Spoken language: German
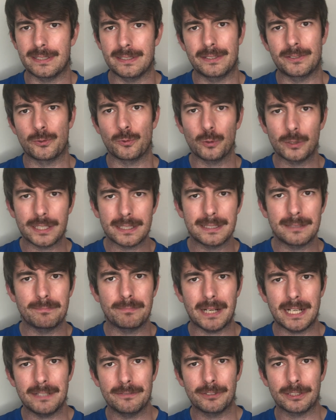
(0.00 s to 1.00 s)
da sucht er den
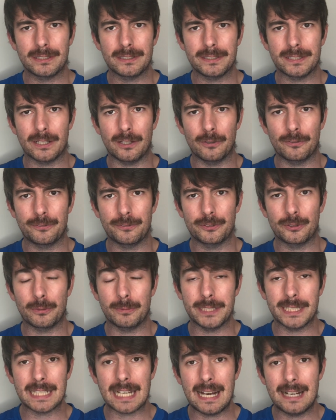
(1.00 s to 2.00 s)
Ball wirklich auf
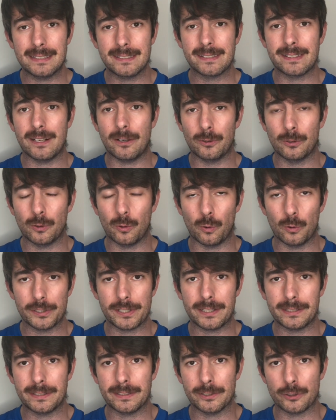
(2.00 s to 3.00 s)
Dominik Ernst, der auch ein
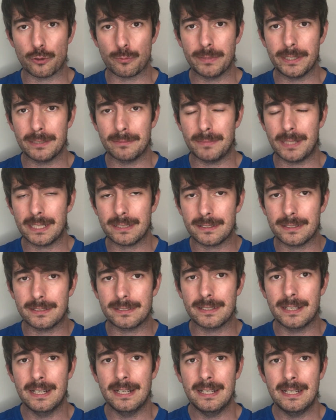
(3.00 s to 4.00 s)
großartiges Spiel gemacht
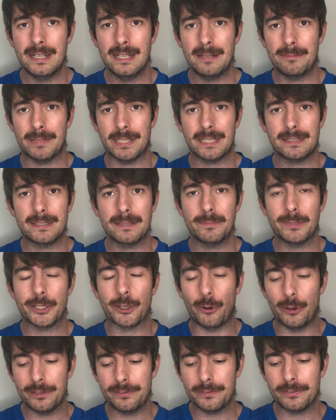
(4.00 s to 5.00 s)
hat. Man hat
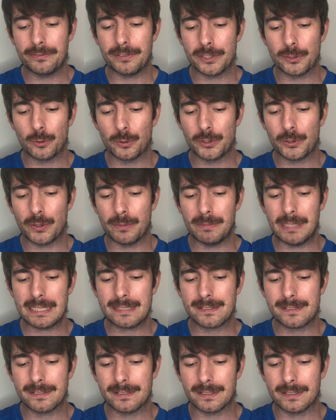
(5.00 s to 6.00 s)
nämlich häufig versucht, so im
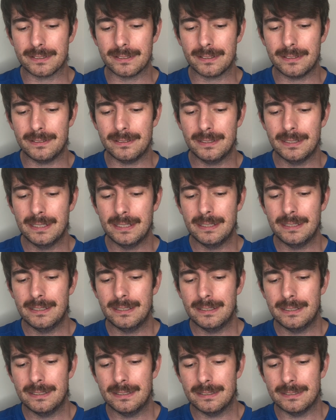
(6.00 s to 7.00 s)
letzten Drittel
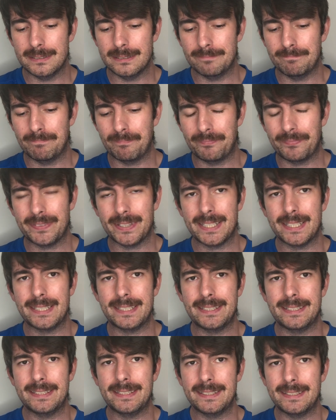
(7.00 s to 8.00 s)
ähm,
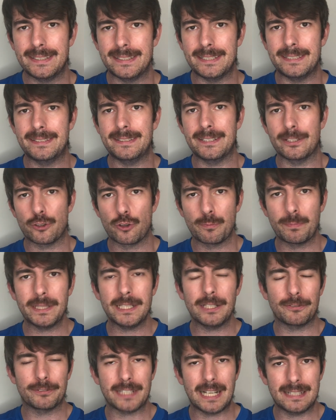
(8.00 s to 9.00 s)
das
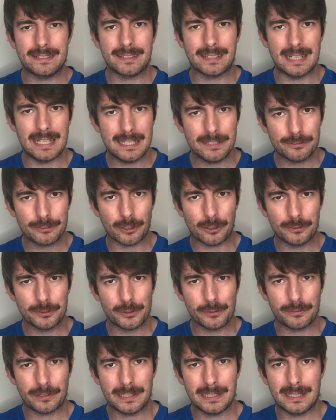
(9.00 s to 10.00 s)
Spiel auf die andere Hälfte oft
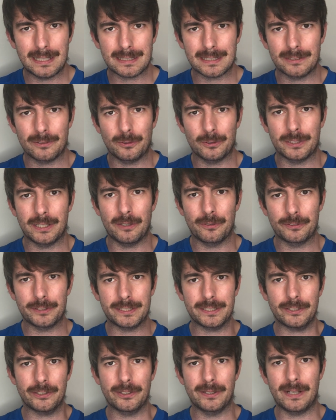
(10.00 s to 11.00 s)
zu verlagern oder auf
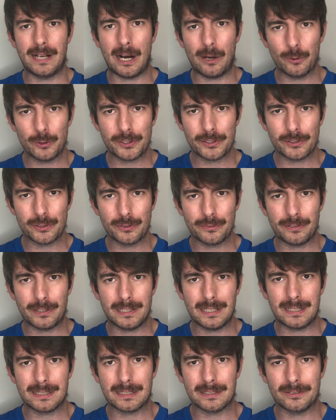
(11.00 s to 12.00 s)
die Außen zu
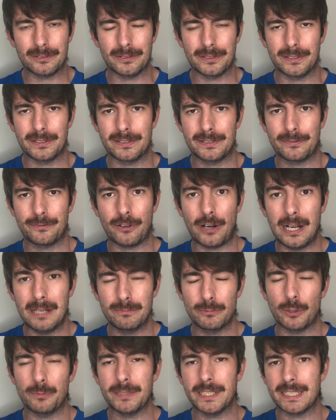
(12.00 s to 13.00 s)
verlagern. Und vor
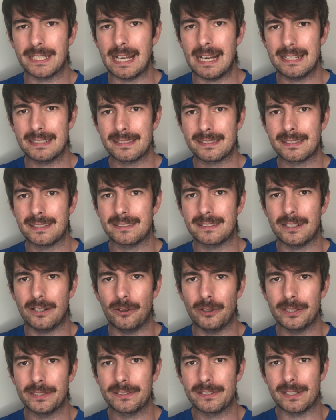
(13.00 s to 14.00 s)
allem Dominik Ernst hat da
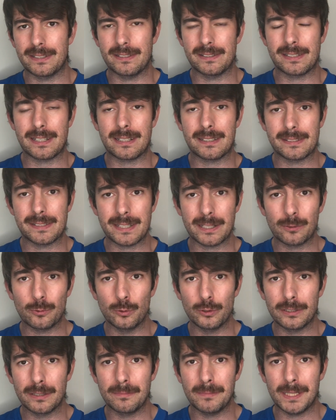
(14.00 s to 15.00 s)
heute seine Sache sehr
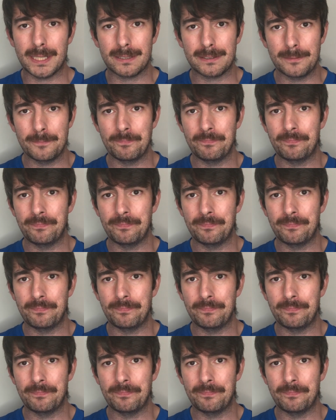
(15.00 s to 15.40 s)
gut gemacht.